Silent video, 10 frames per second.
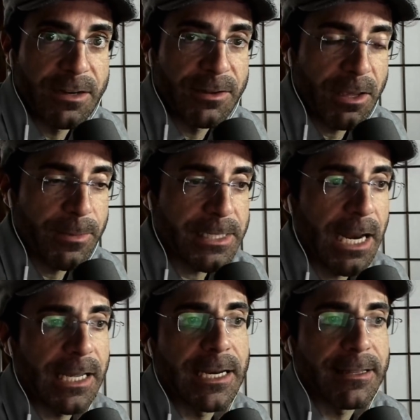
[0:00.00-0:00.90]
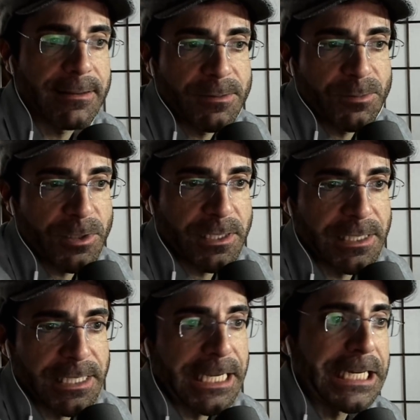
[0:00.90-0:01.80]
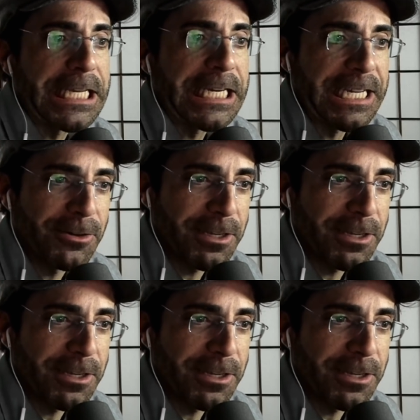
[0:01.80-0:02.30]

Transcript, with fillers: Cuando llamas a alguien y dices, pues, digi digi, ¿no?